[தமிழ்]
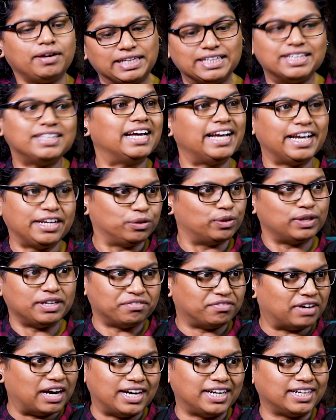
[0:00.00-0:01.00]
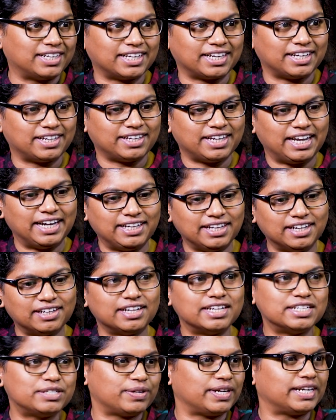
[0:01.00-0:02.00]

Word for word: இதுதான் என்னோட வாழ்க்கை எட்டாம் கிளாஸ்